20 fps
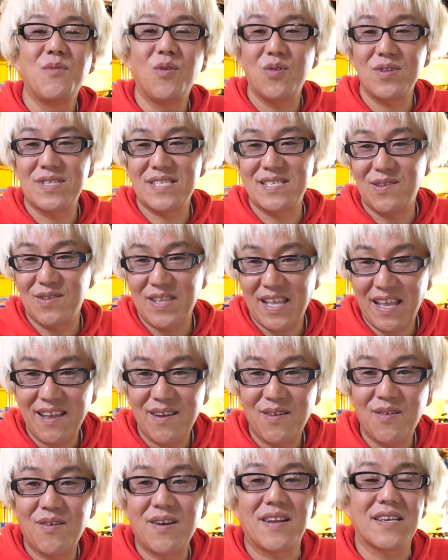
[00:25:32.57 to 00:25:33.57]
もう一度ね
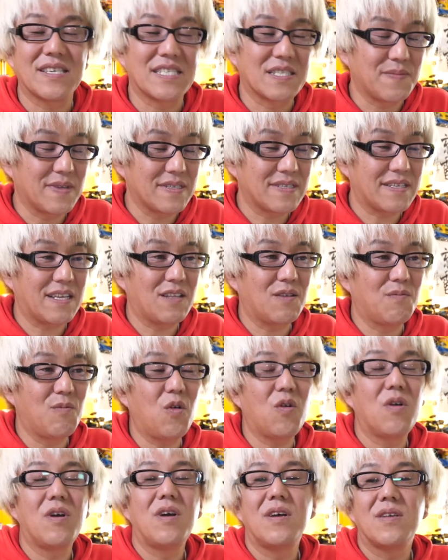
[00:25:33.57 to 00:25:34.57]
お話ししますけど
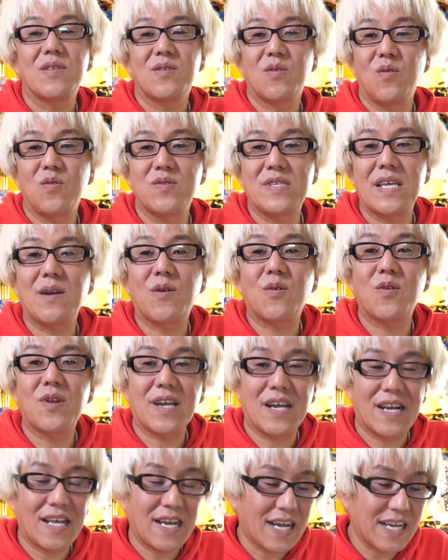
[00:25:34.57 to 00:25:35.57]
も、当然これ
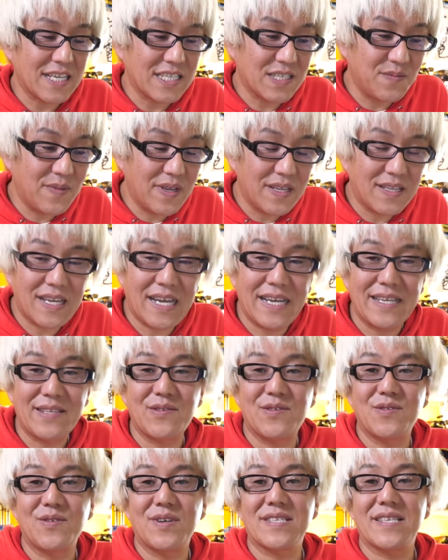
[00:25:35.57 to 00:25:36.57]
から始めたいと
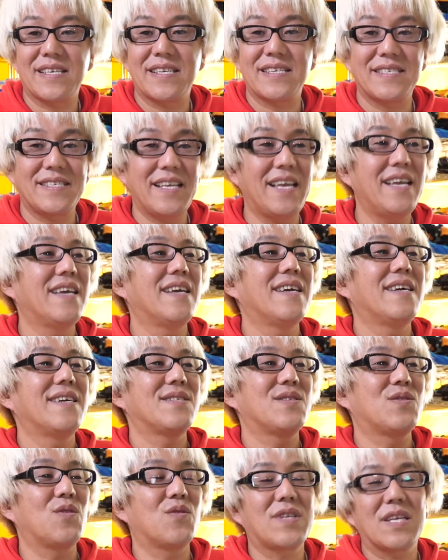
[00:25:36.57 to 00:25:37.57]
いう方ですね、
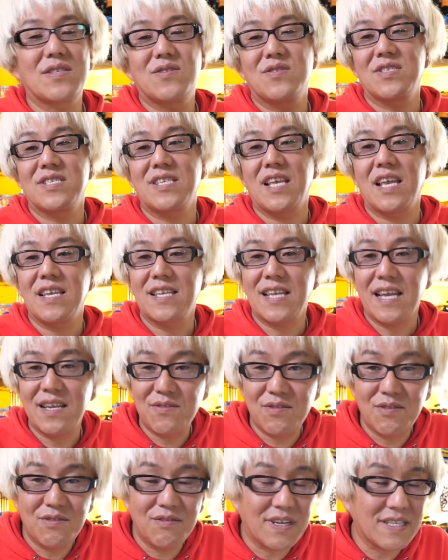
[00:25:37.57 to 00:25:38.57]
上達していきたい
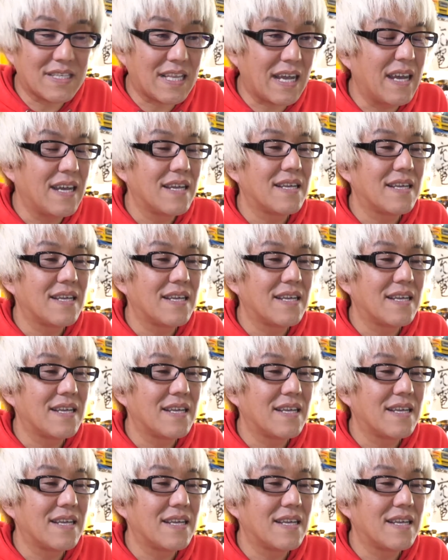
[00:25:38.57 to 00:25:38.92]
という方